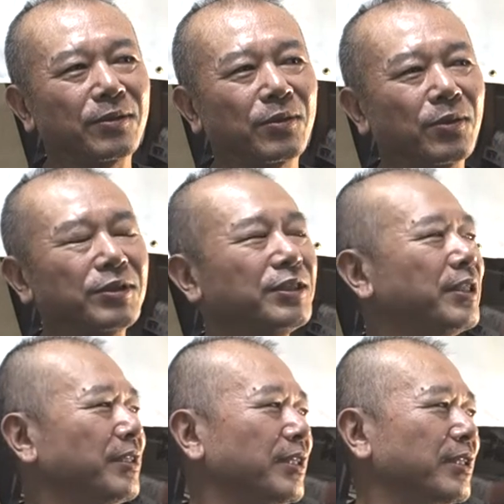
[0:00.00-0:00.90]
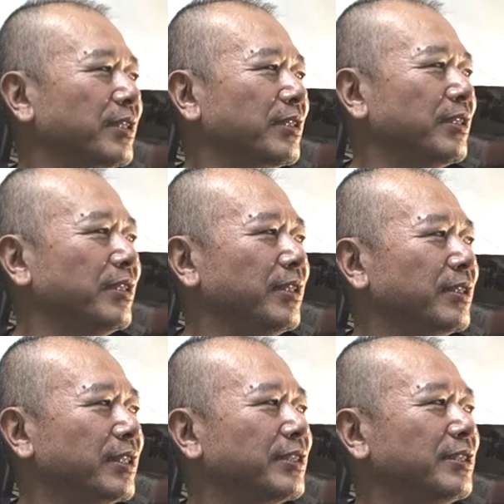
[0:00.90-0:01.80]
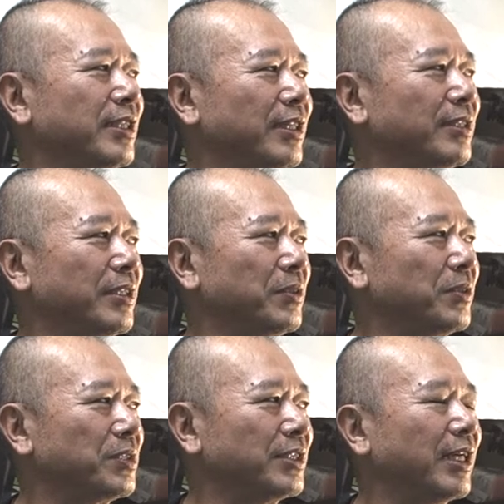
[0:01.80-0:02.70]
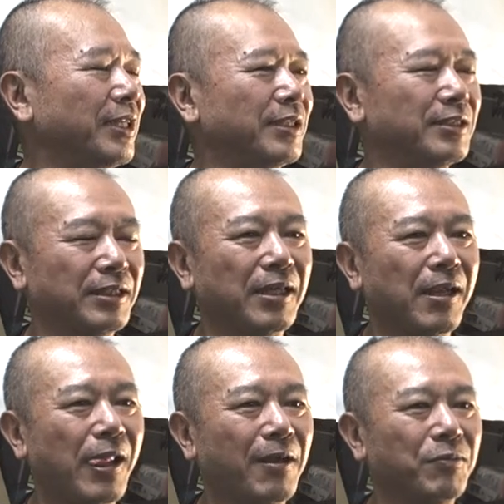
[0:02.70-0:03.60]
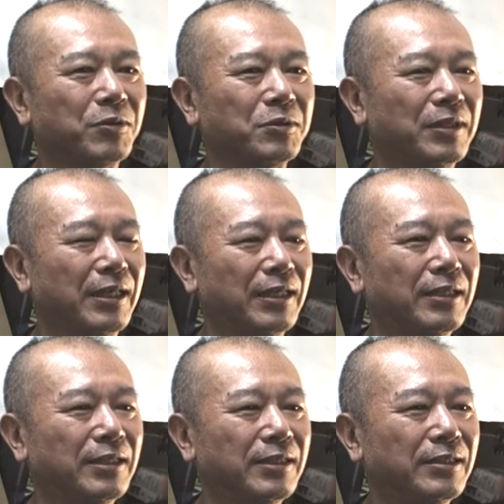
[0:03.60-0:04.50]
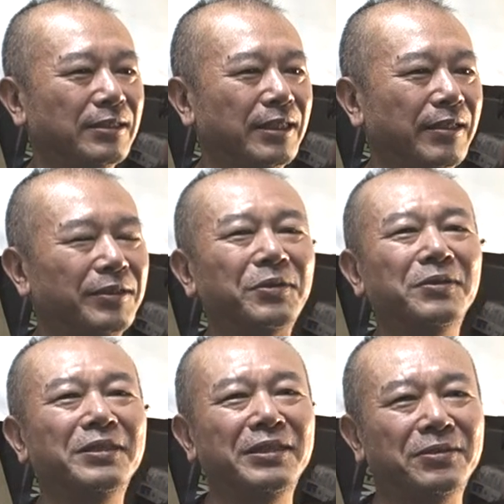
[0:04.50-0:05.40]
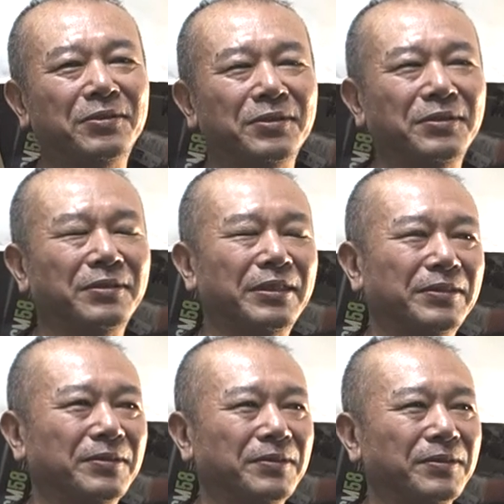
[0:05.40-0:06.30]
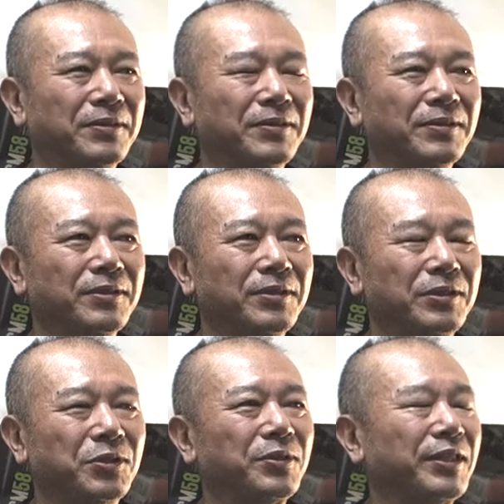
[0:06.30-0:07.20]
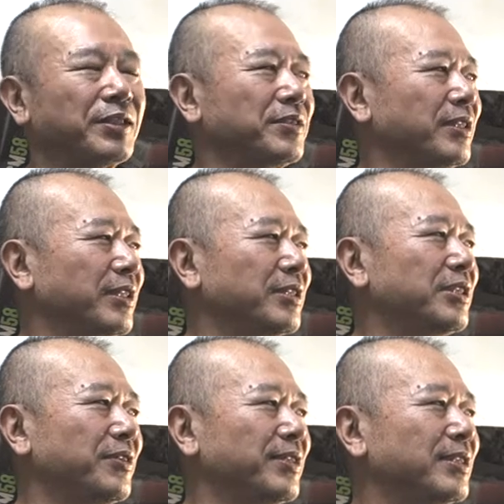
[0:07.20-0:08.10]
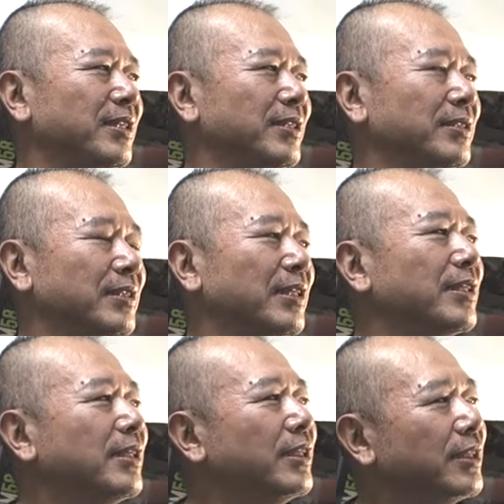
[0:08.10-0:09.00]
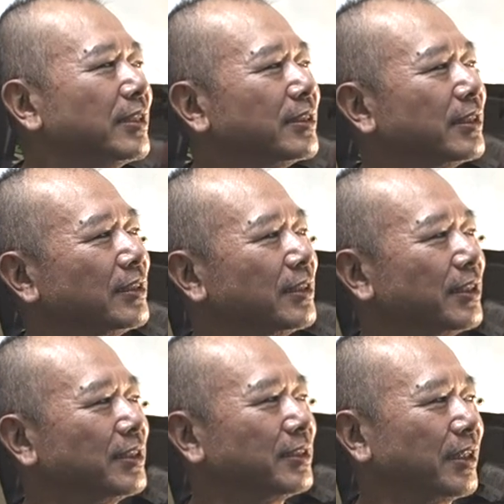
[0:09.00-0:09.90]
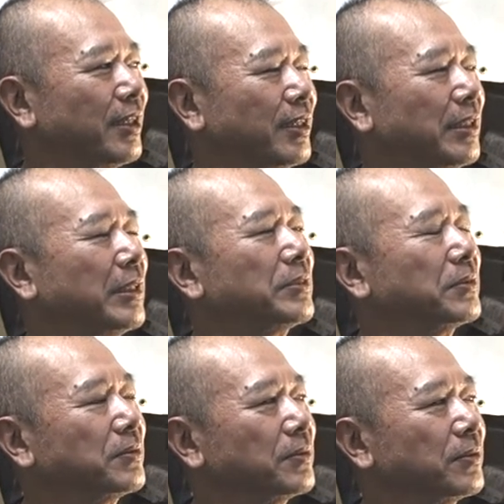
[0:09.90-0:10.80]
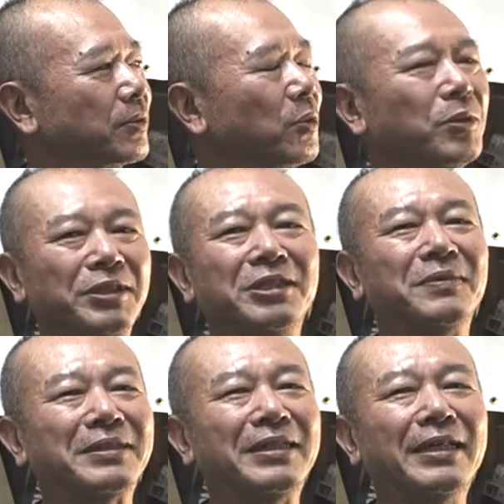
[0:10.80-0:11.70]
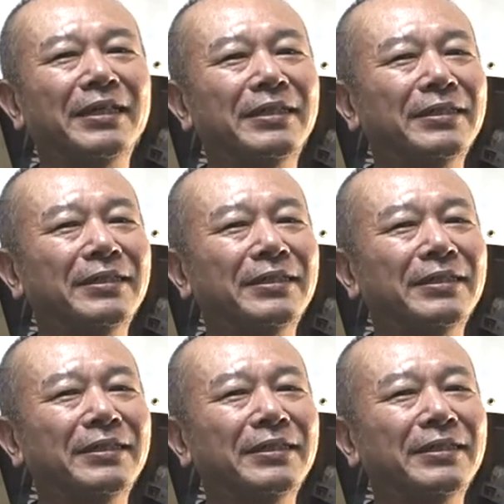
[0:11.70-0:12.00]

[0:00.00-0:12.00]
この時点で、キャッチャーだったとしたらですね、僕はリトルリーグという少年野球でキャッチャーやってたんですが、キャッチャーでしたら抗議しますね。